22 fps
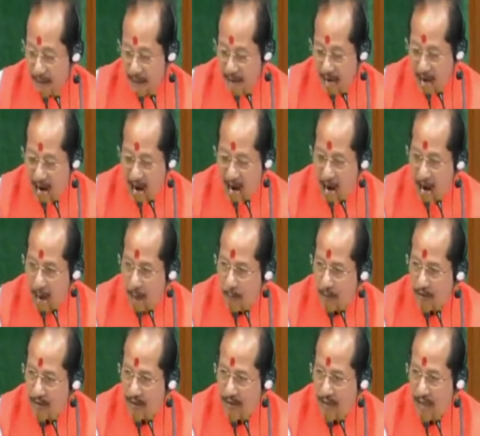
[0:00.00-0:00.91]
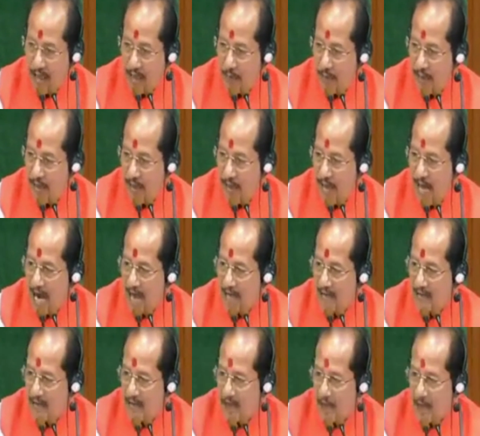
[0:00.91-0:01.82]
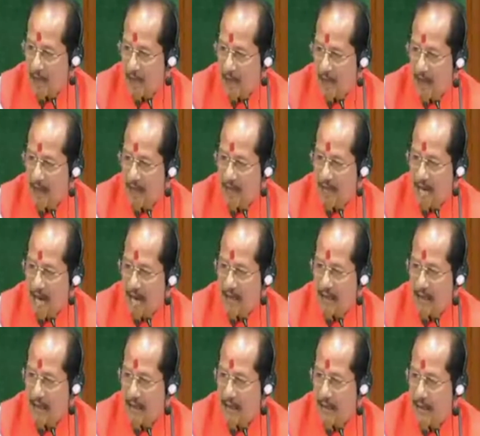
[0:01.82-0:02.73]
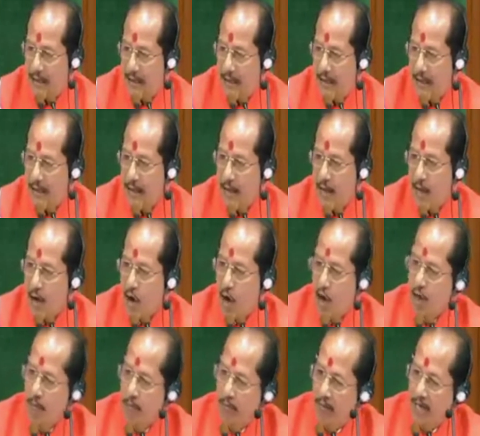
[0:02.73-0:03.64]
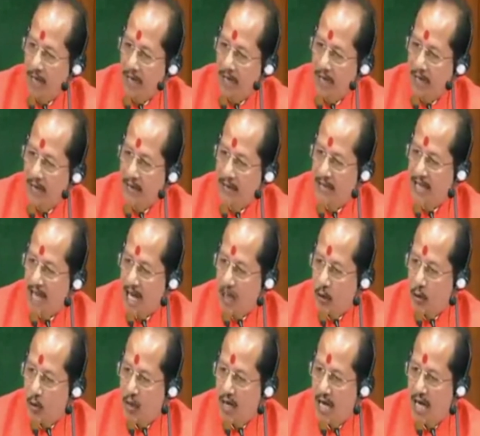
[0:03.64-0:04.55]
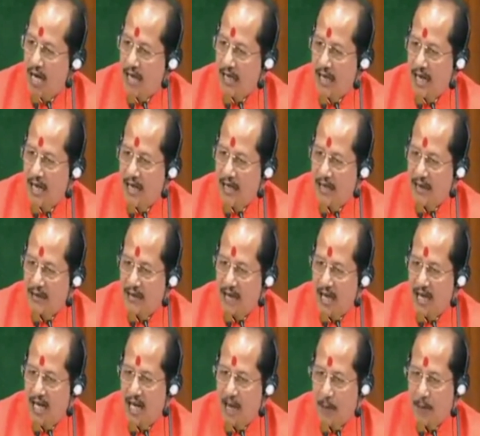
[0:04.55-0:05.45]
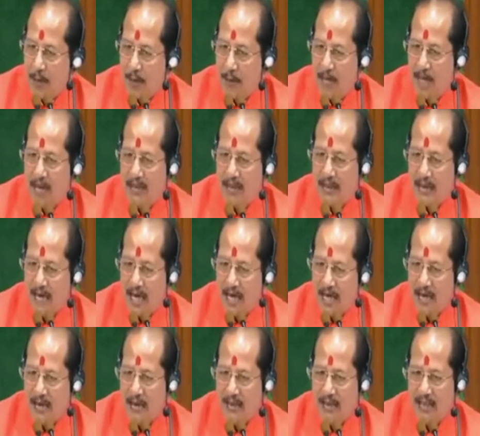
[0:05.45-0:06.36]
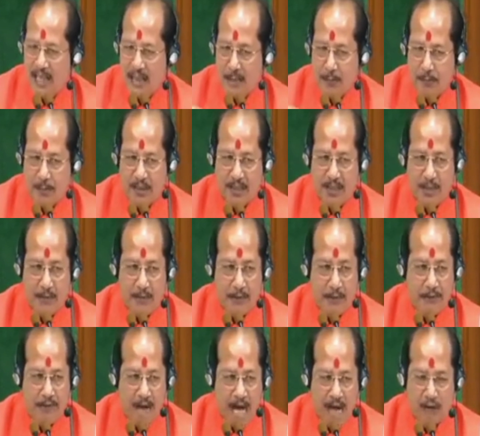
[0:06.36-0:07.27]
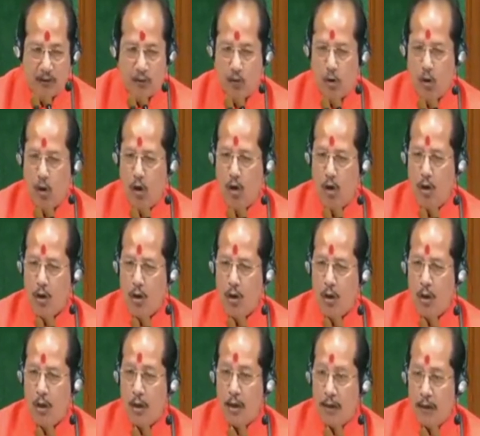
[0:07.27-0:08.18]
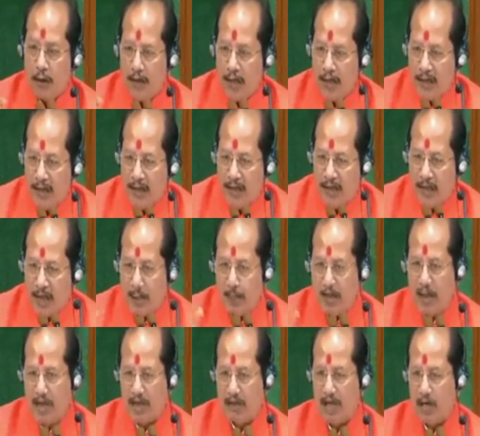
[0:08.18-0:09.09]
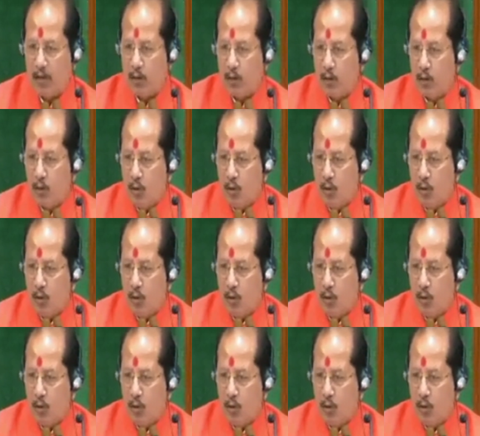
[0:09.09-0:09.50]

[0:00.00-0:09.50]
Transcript: आप इतने बड़े आसन पर बैठा करके और मैं एक दारोगा का एक थाना प्रभारी का एक डीएसपी की भी बात को नहीं रख पाता हूं